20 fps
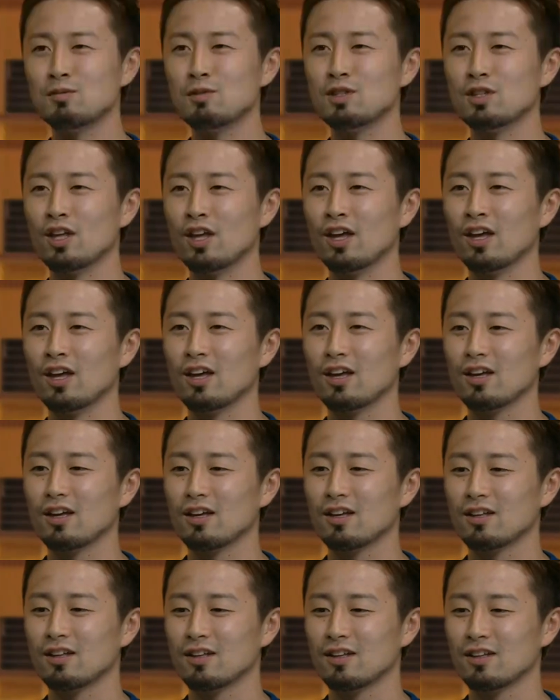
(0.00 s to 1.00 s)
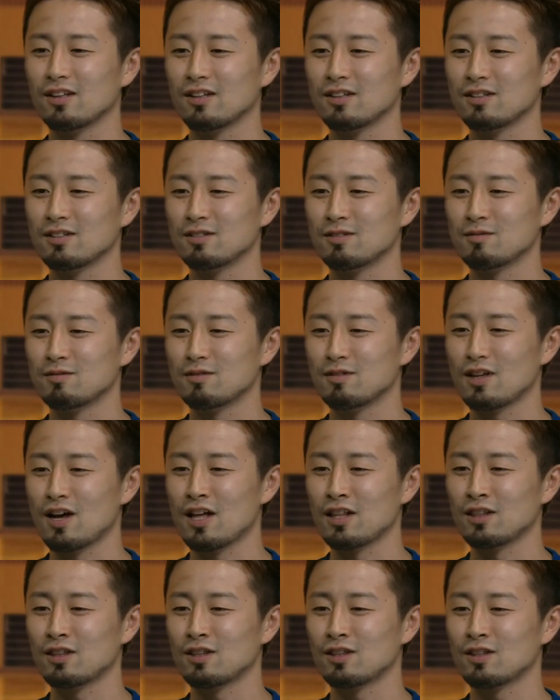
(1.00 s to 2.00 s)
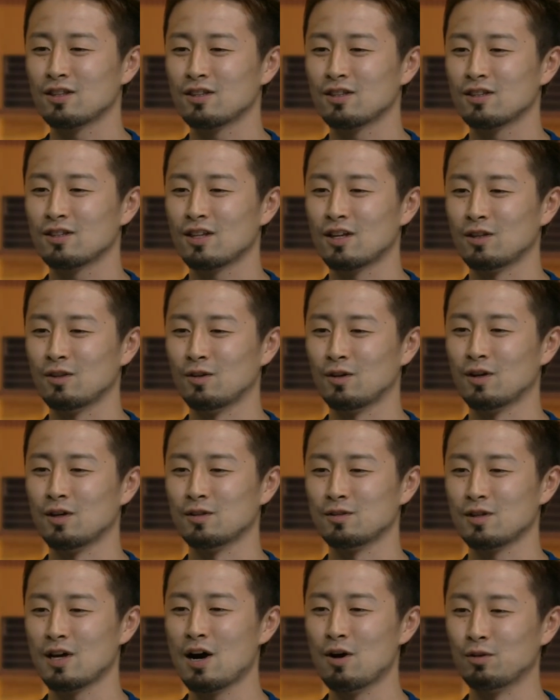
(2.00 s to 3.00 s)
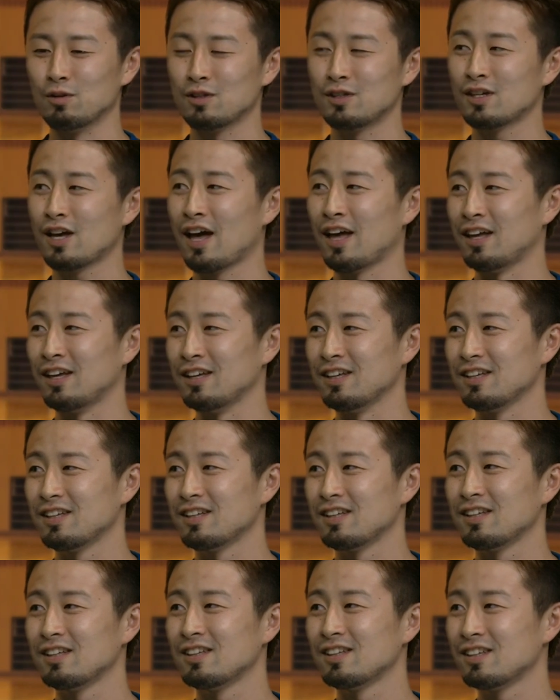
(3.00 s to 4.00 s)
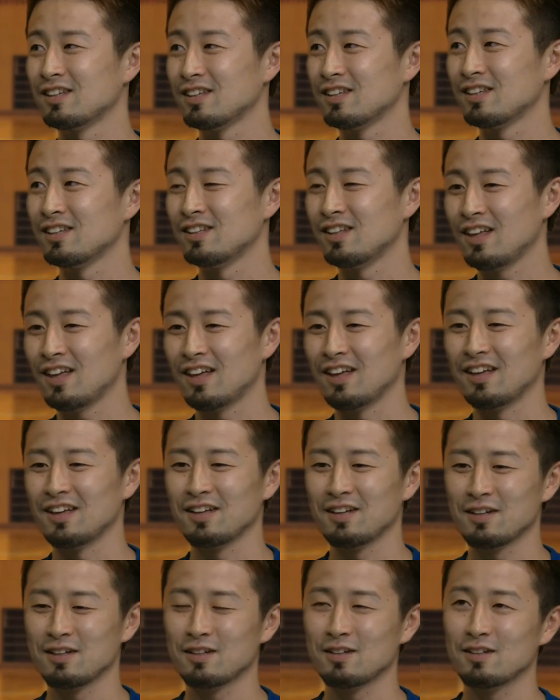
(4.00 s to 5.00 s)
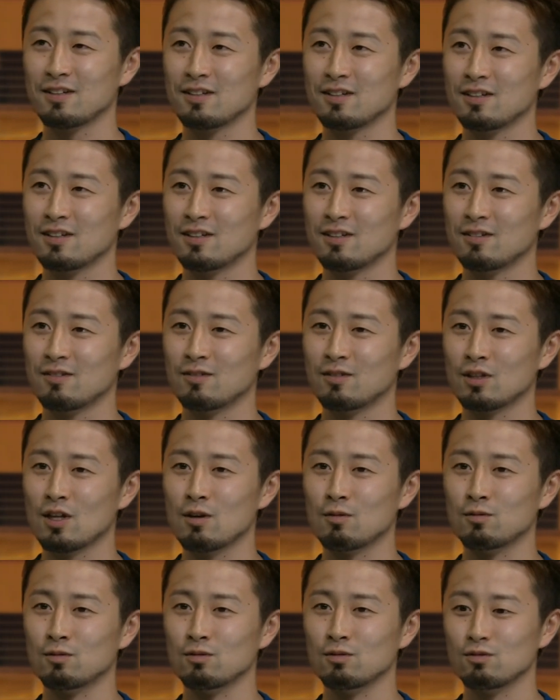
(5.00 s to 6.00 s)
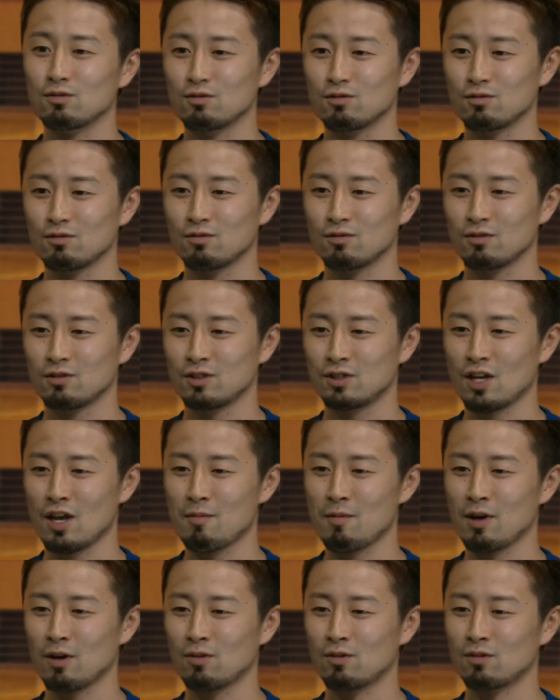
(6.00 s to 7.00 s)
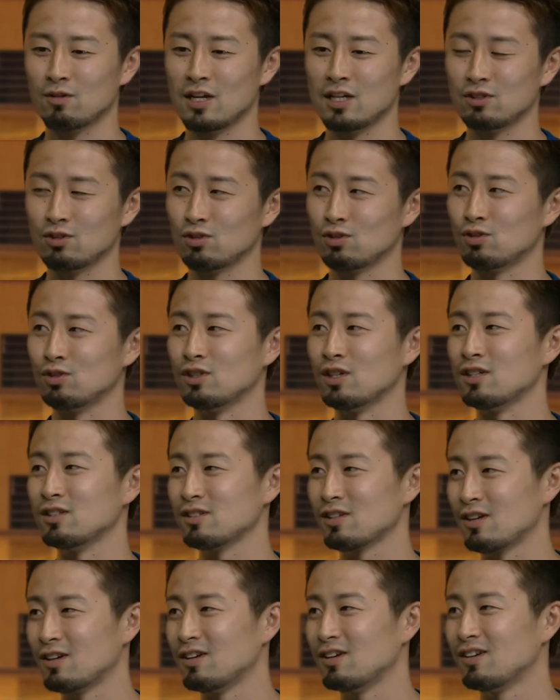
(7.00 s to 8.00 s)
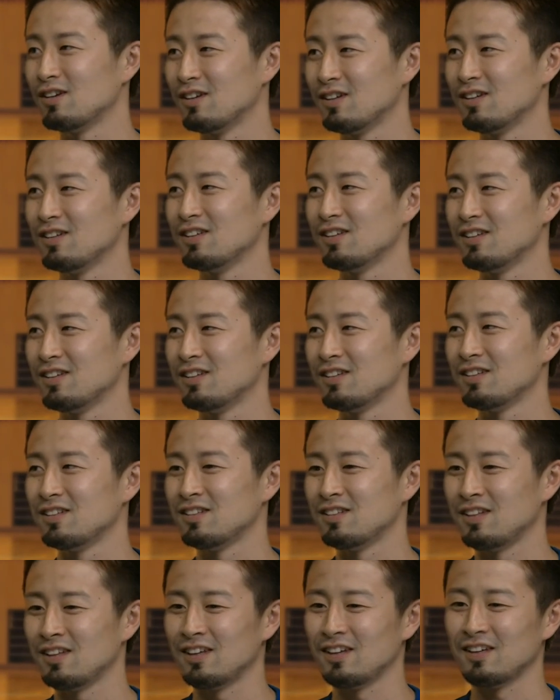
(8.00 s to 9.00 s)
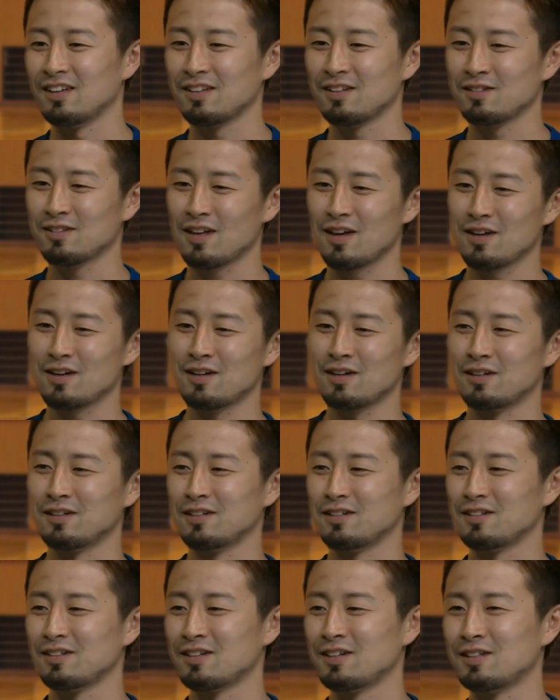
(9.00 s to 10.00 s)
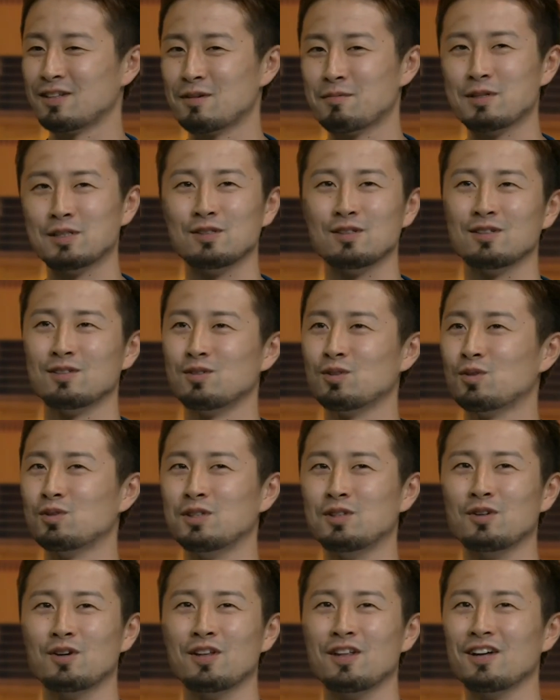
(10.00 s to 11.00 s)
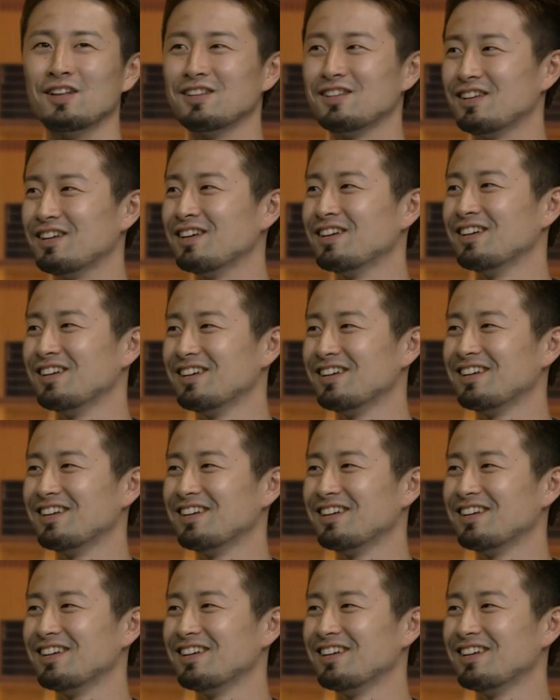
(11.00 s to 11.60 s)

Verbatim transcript: めて会ったっていうか会う機会そうだよねで多分試合前こう練習するじゃないですか、うん、で体育館入ったらまずどこにいるのかなってあ